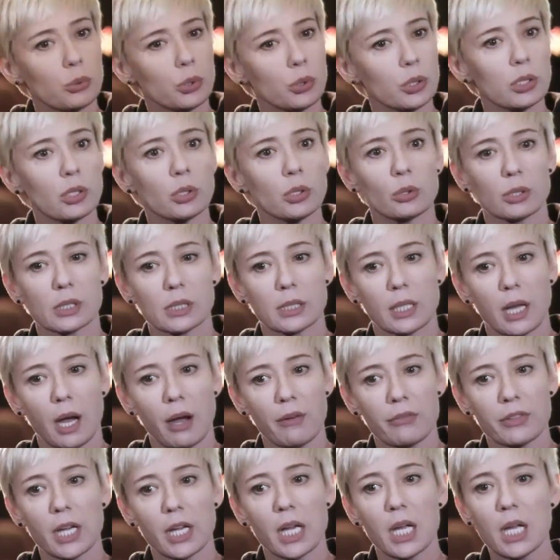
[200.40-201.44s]
хоть суетно, но
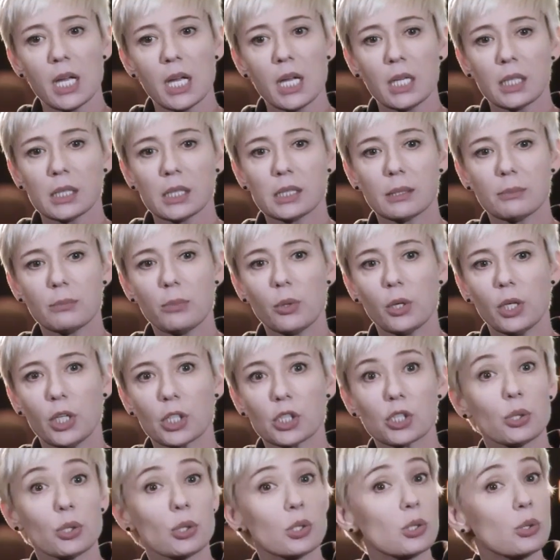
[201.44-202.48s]
славно, тем
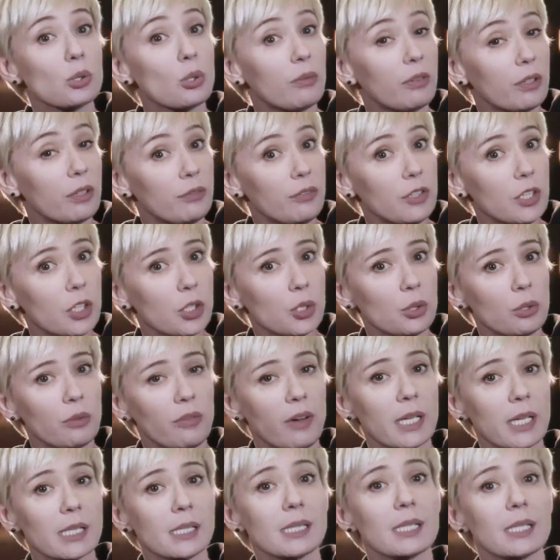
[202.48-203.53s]
более, что снова
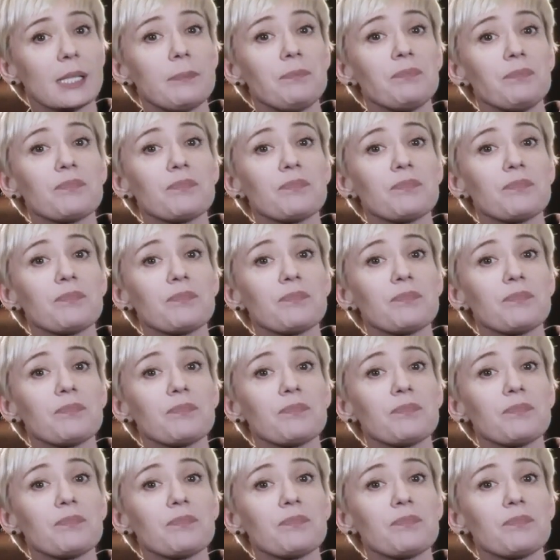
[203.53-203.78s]
вижу вас».